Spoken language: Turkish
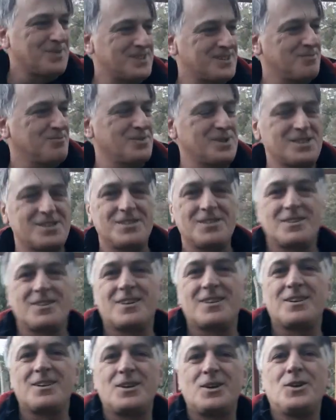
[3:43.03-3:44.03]
Biz, biz
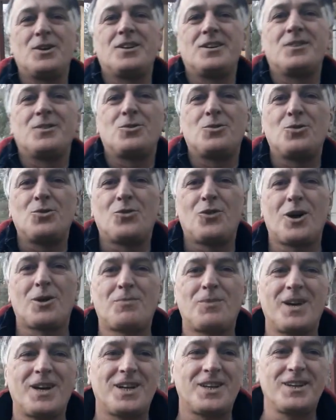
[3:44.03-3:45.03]
e,
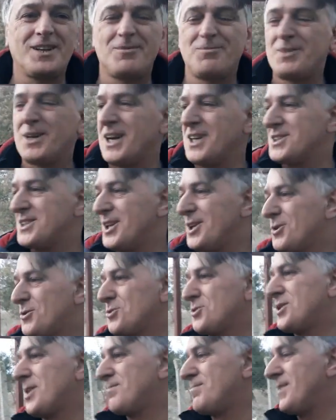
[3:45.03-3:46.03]
ufak bir yerde birkaç tane
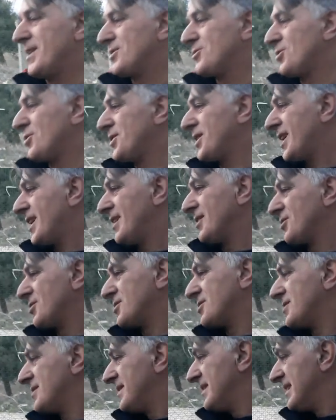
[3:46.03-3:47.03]
kuş yapmak zorunda
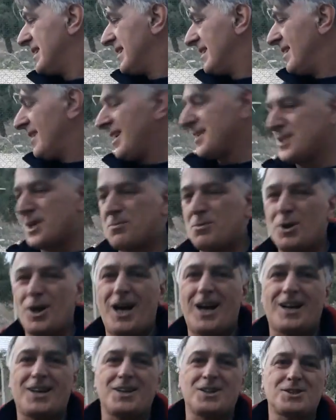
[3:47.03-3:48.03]
kalıyoruz. Ancak böyle
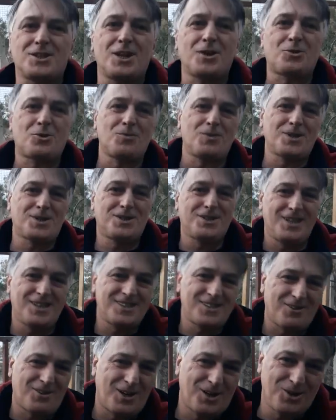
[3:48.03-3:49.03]
arkadaşların kümesinden
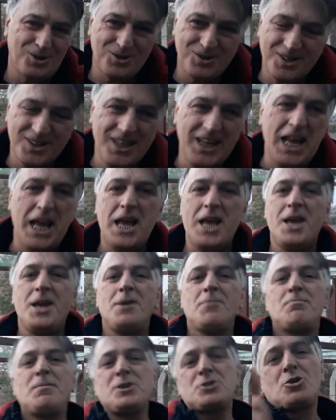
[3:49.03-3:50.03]
zevk alıyoruz.
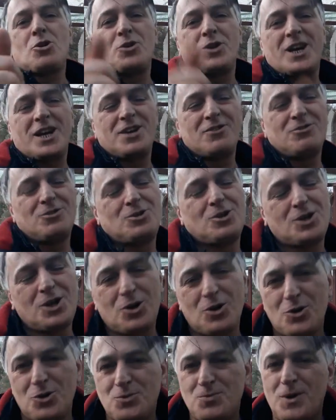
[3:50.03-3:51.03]
Bir sonraki videoda
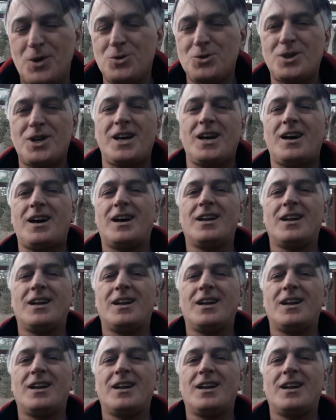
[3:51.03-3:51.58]
görüşmek üzere.